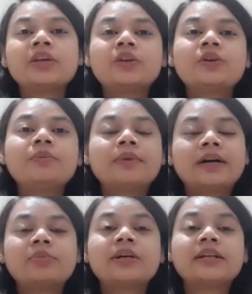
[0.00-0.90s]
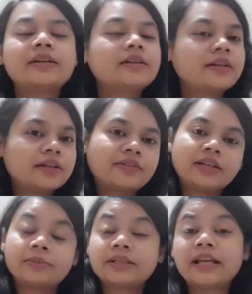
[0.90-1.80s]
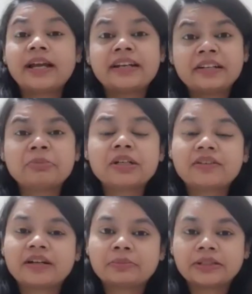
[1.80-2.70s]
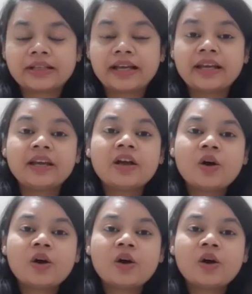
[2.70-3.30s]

कि बार बार हेयर कट करवाना पड़ता है ट्रिम करवाना पड़ता है